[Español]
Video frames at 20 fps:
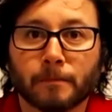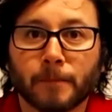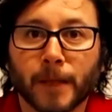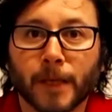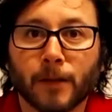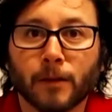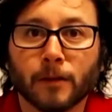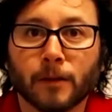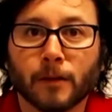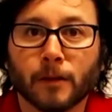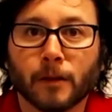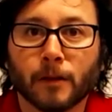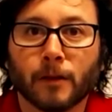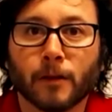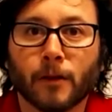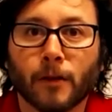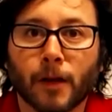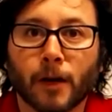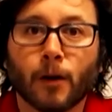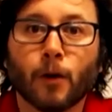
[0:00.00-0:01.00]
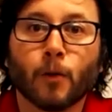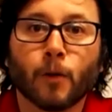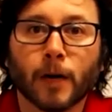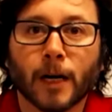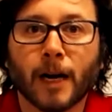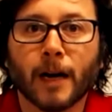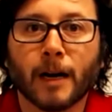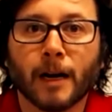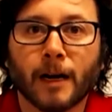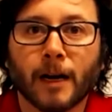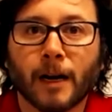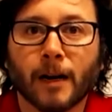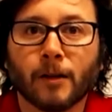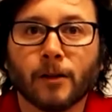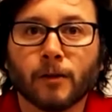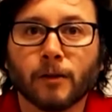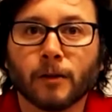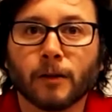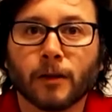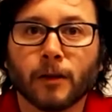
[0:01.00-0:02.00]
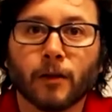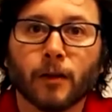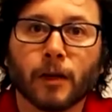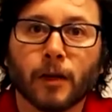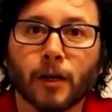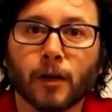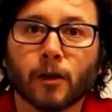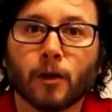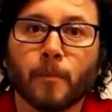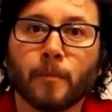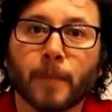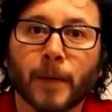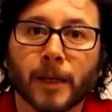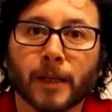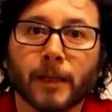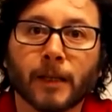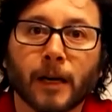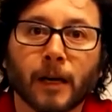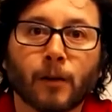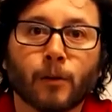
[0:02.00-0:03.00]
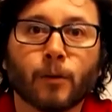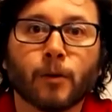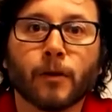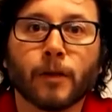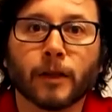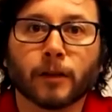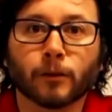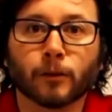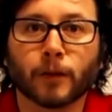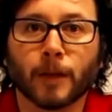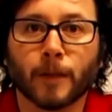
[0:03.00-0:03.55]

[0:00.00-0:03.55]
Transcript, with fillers: pero nos dejó un gran legado y hoy quiero compartir algunos de sus